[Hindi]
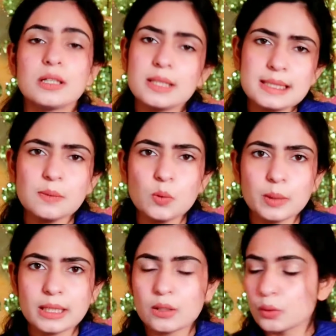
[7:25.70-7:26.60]
किसी भी
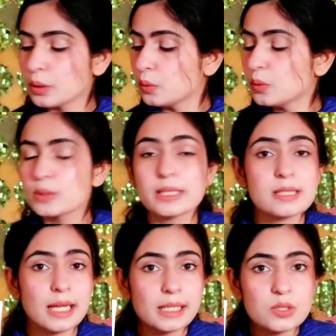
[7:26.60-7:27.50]
उम्र का कोई हो उसे
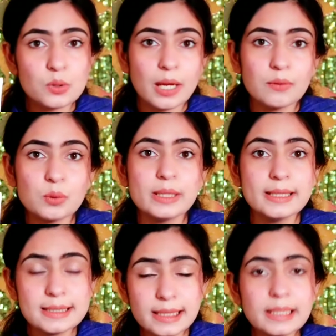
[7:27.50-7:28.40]
टैनिंग जो है वो
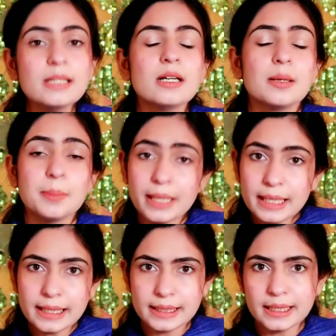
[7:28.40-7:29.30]
ईजिली
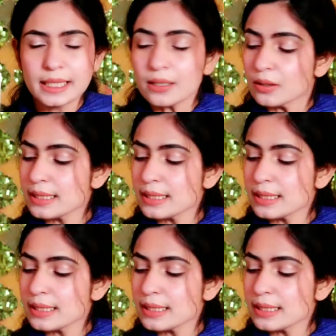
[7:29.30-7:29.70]
पकड़ लेती है